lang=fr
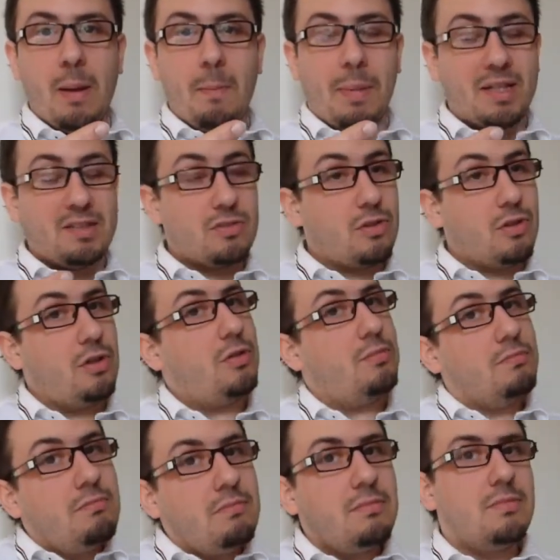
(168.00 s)
Parce que
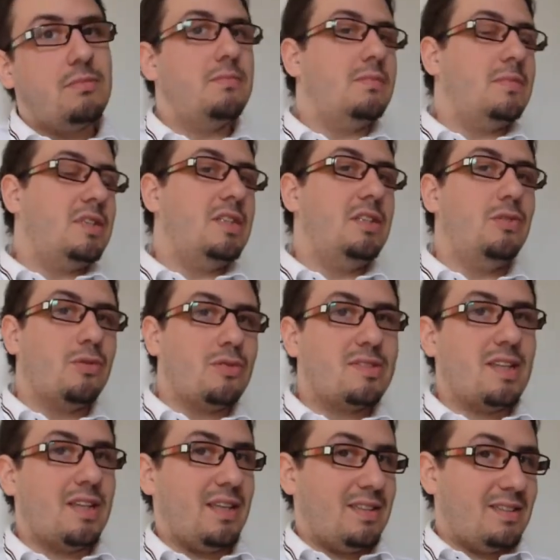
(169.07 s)
sinon,
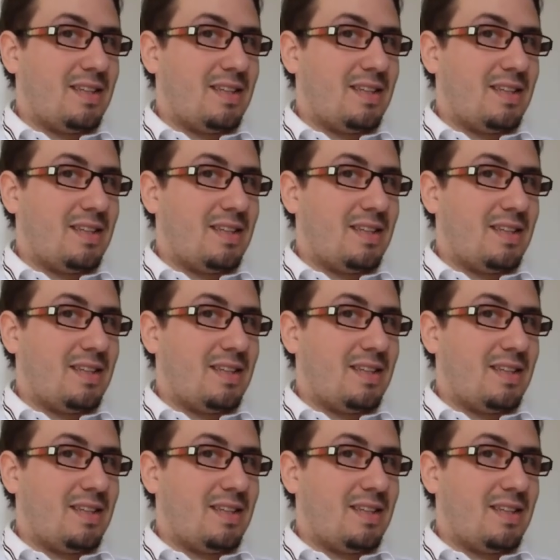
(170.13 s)
c'est